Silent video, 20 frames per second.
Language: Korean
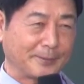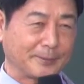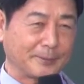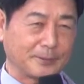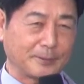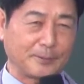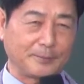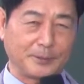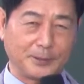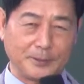
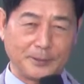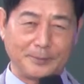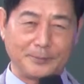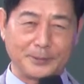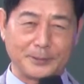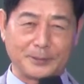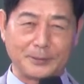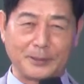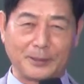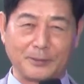그러니까 맨날
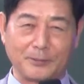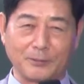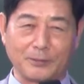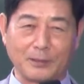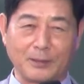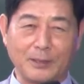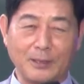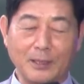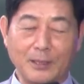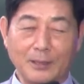메시지 안
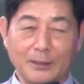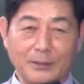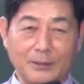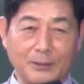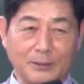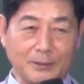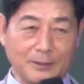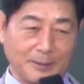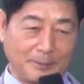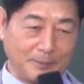나오니까
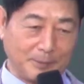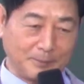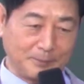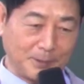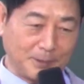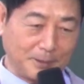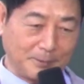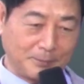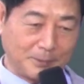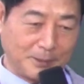경남만
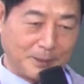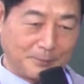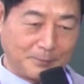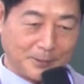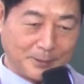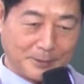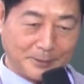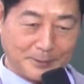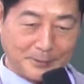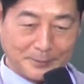변하면 다
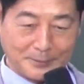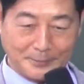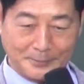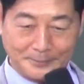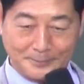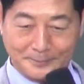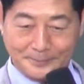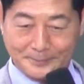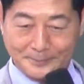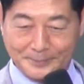변한다고.
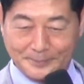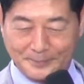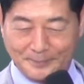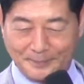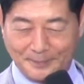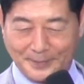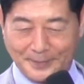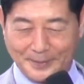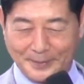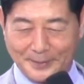
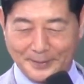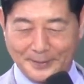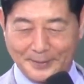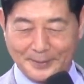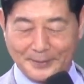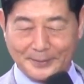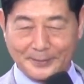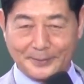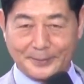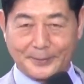
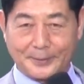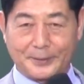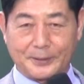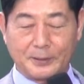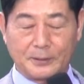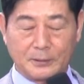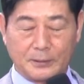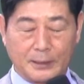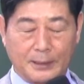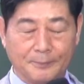예,
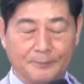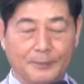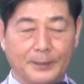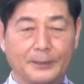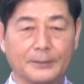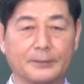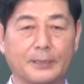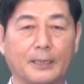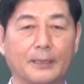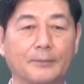
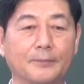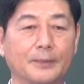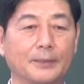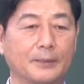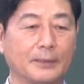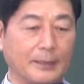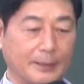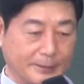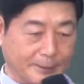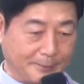경남만
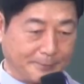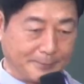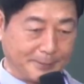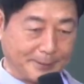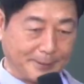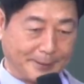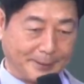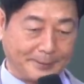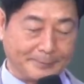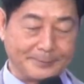살면 다
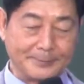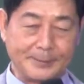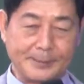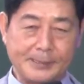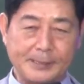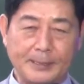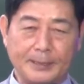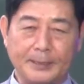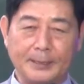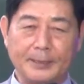삽니다.
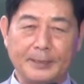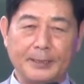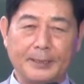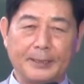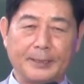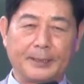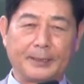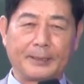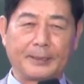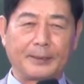
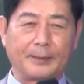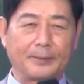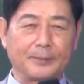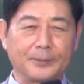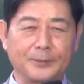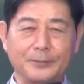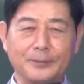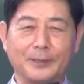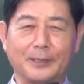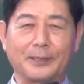
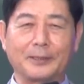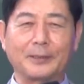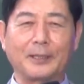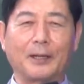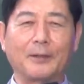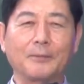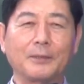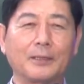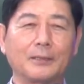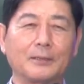아멘도 안 하네.
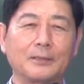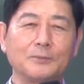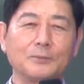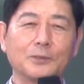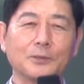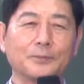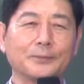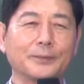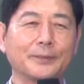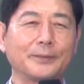아멘할
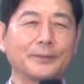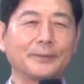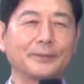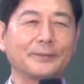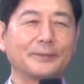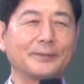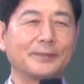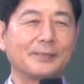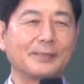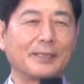힘도 없어요.
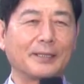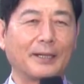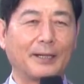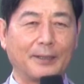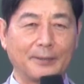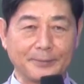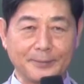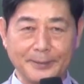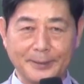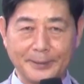
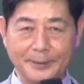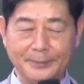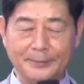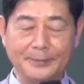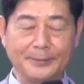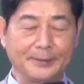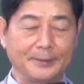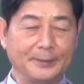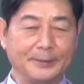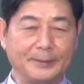아멘.